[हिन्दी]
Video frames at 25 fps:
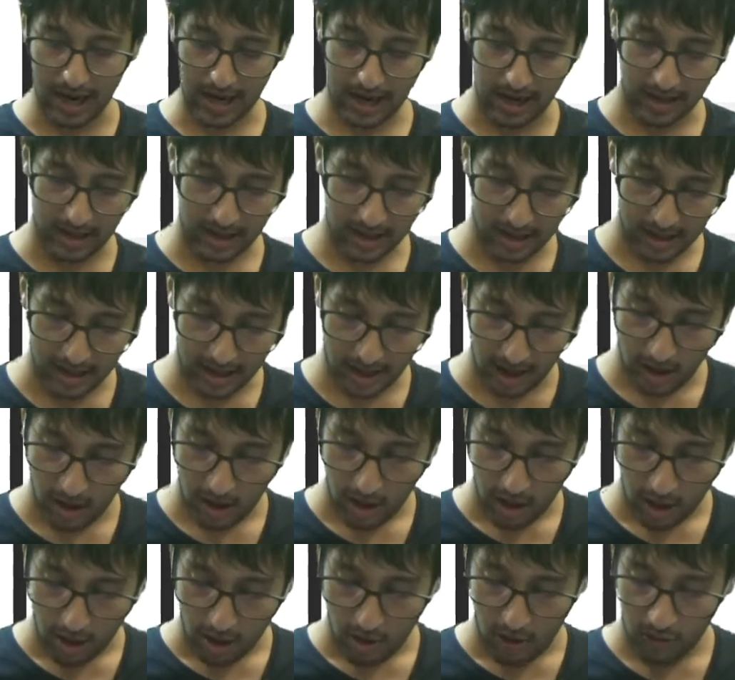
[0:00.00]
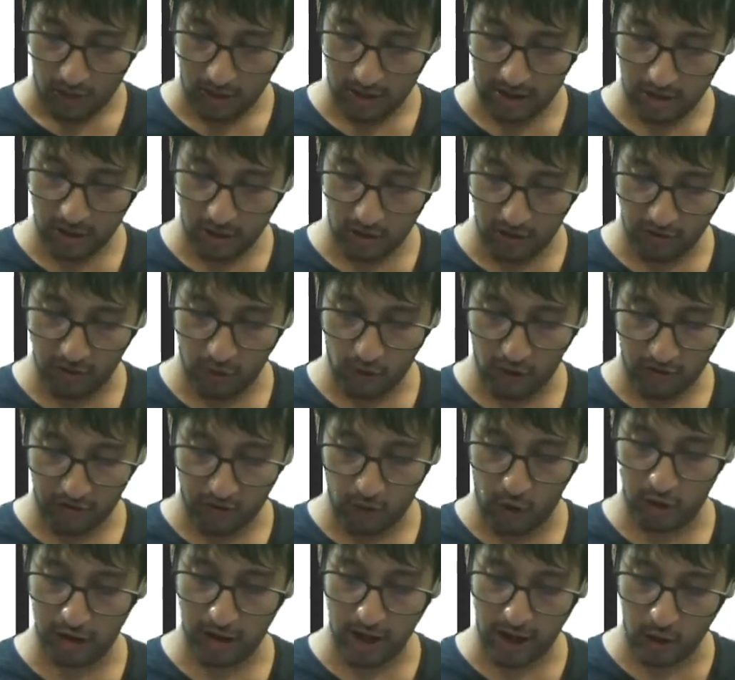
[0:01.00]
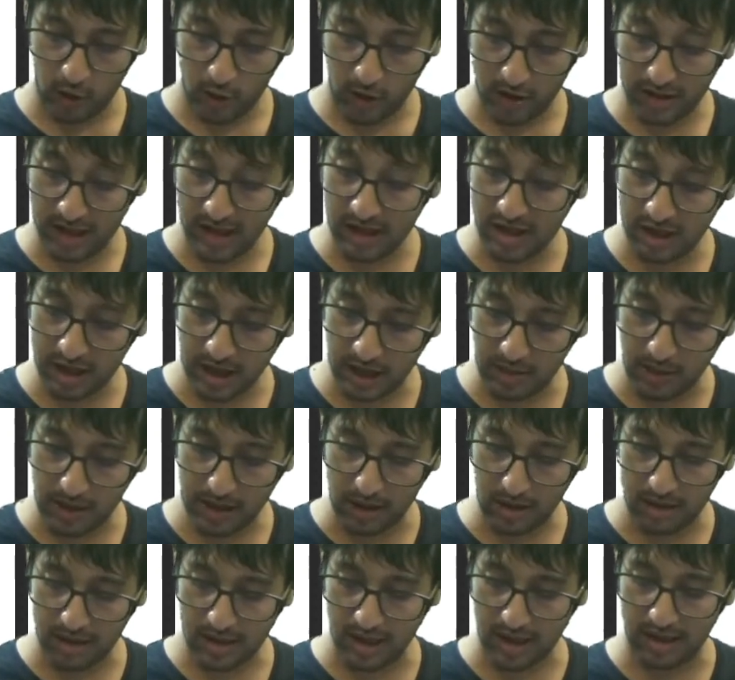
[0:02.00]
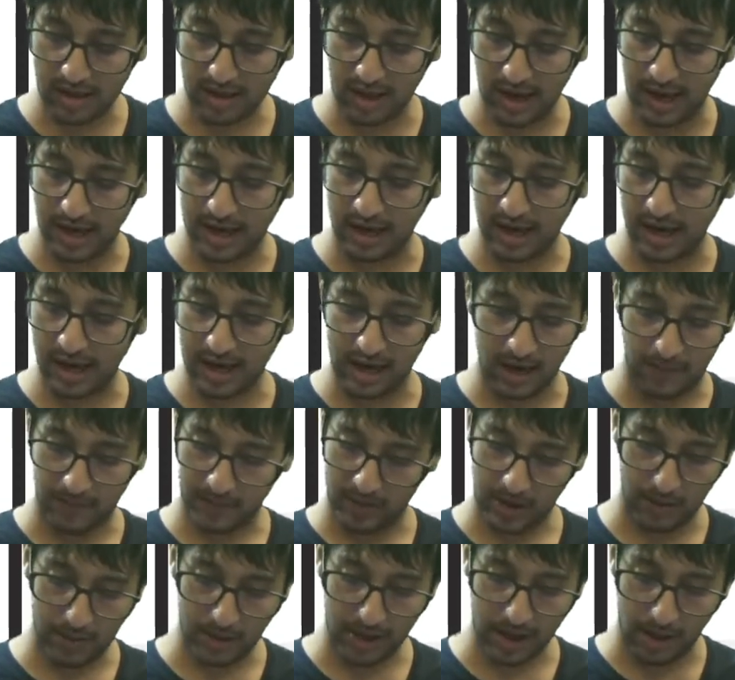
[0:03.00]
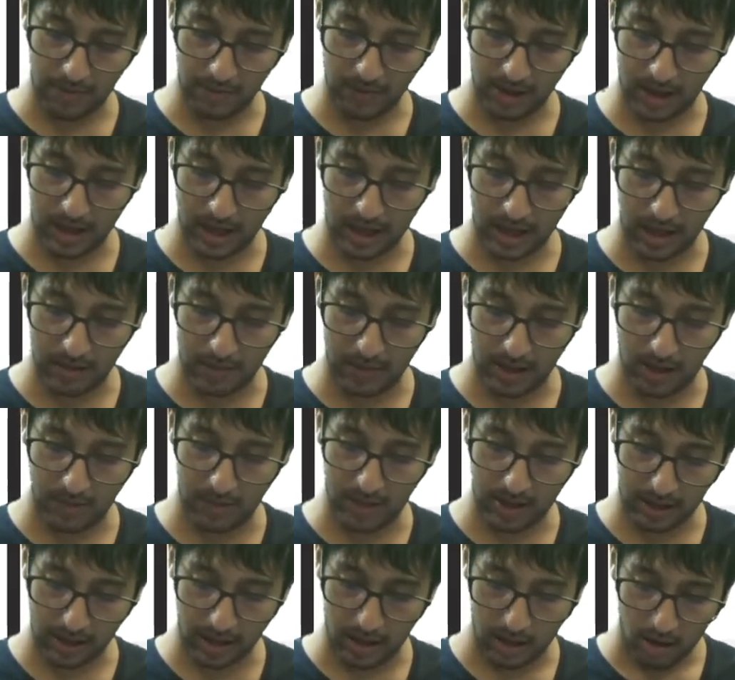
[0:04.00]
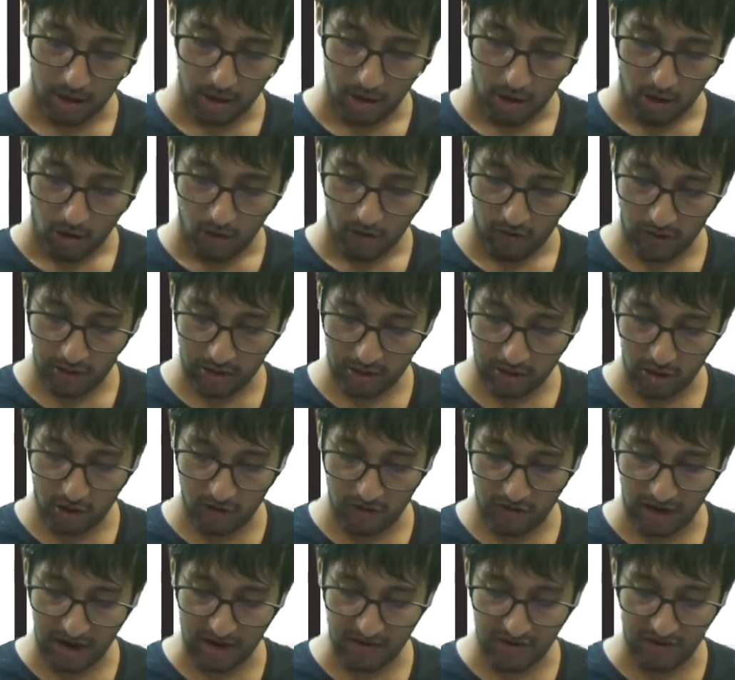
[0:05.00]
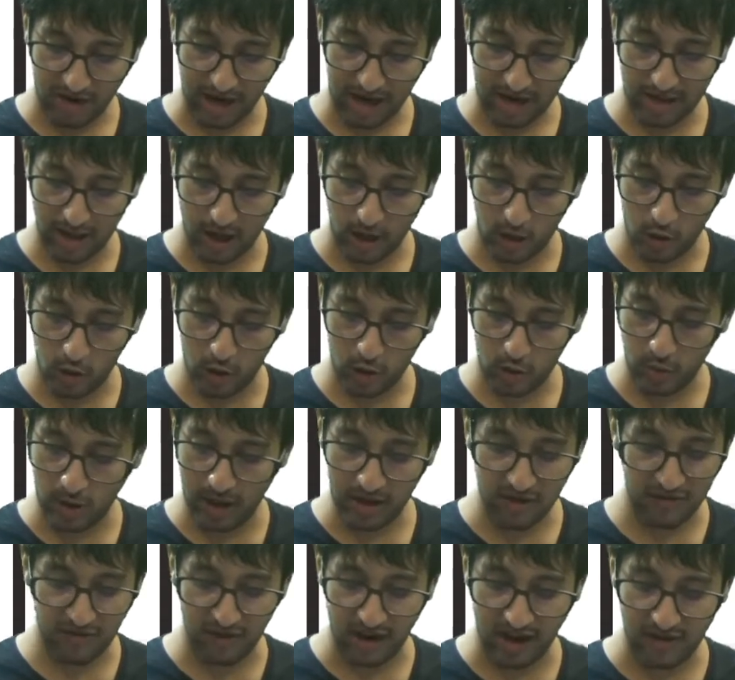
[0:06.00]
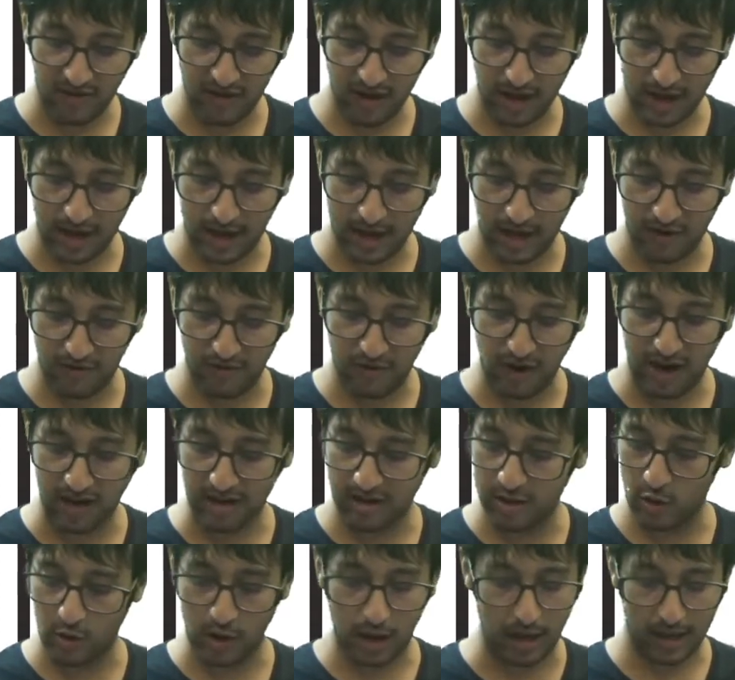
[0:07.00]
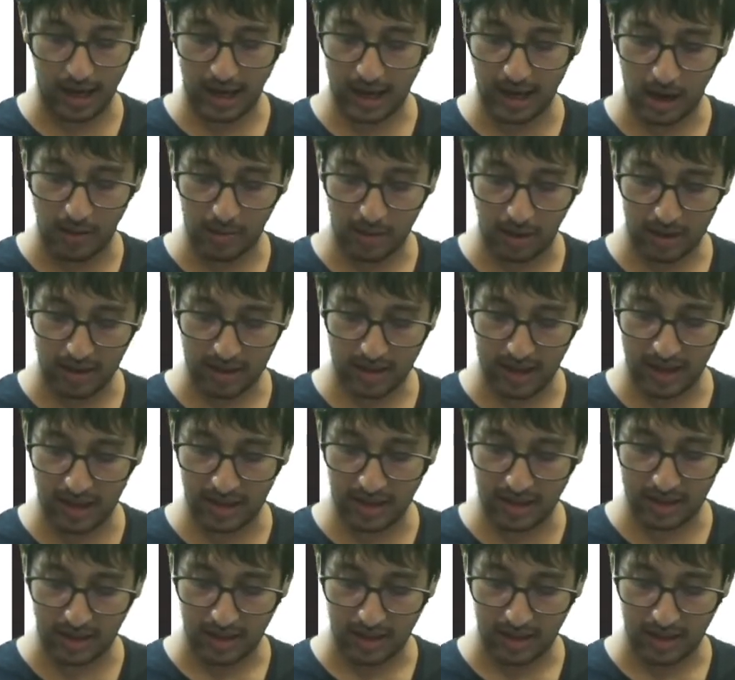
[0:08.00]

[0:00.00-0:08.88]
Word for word: नहीं ठीक है वन जीरो फोर फोर का करूँगा सिक्सटीन मतलब सिक्स से एंड करेगा ये भी काम का नहीं है मेरा अभी देखे वन जीरो फाइव फाइव का करूँगा ट्वेंटी फाइव रहेगा यानी फाइव से होगा नहीं काम का सिक्स